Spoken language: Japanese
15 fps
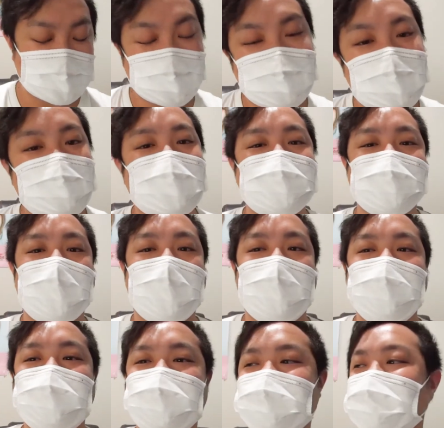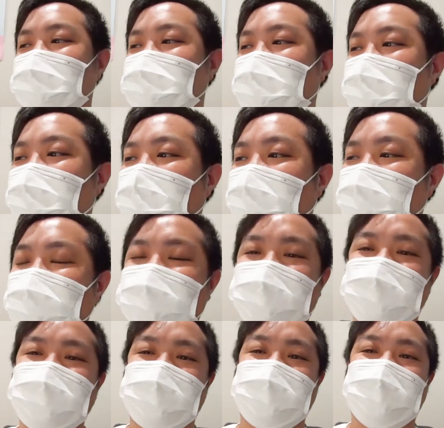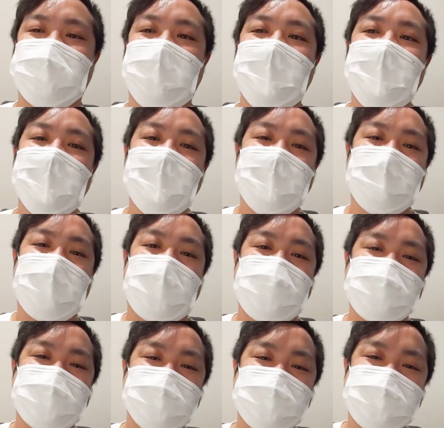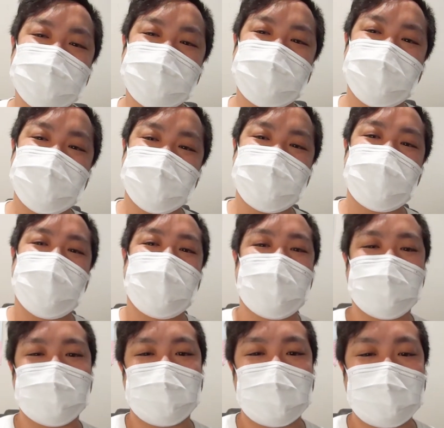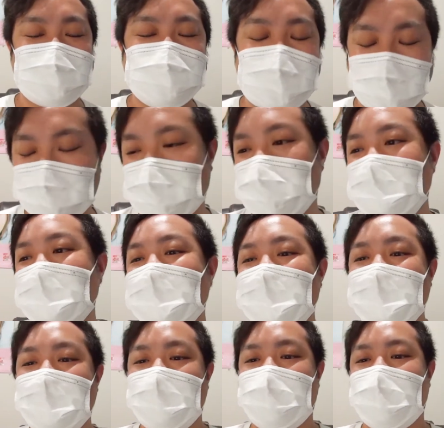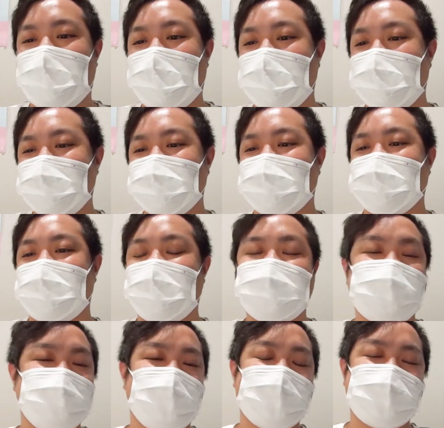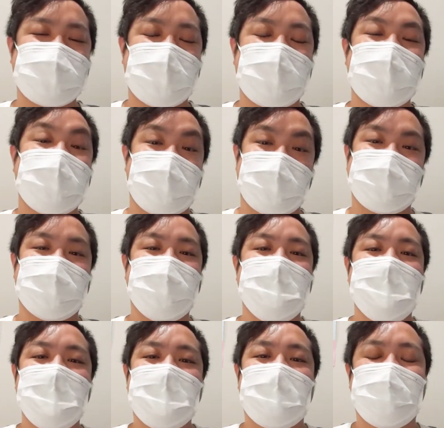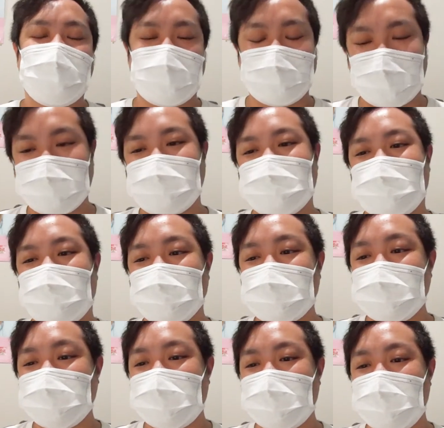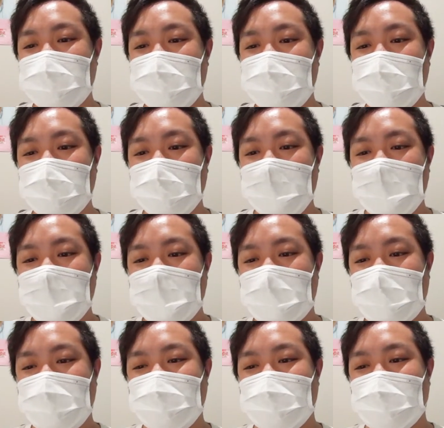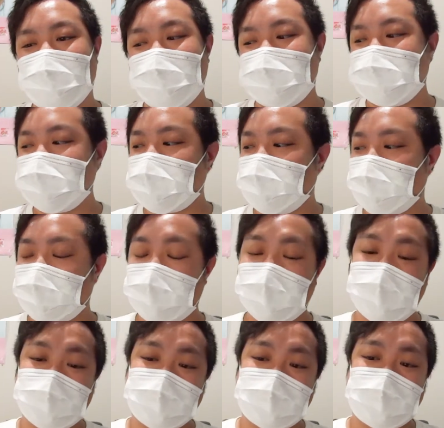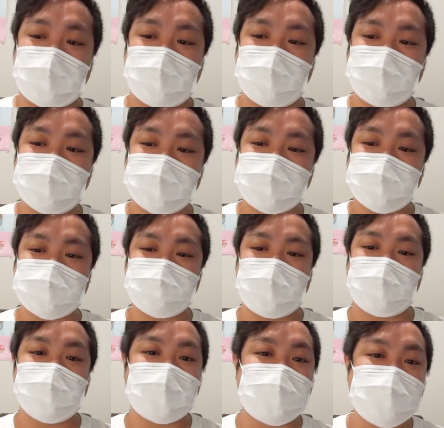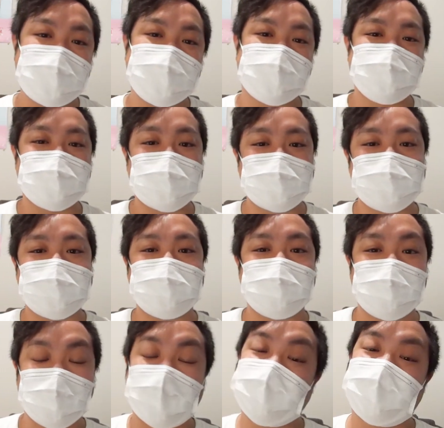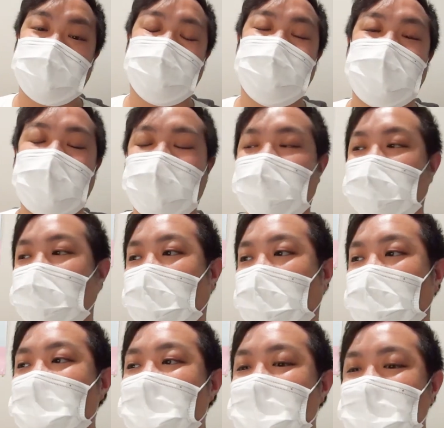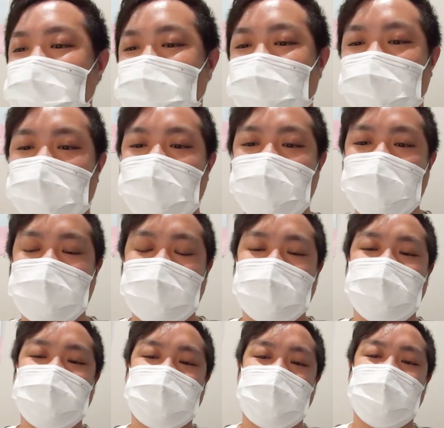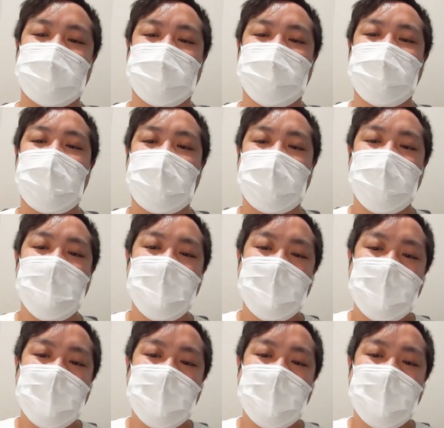続きますが、ちょっとね、全員買う人はちょっと、もう破産寸前なんじゃないかなと思いますけども、いやー、ちょっとね、注目していきたいなと思います。個人的に、あの、一時期話題になってた6月発売のキーちゃんの写真集どうなってんのみたいなのが、すごい気になったんですけど、まあ、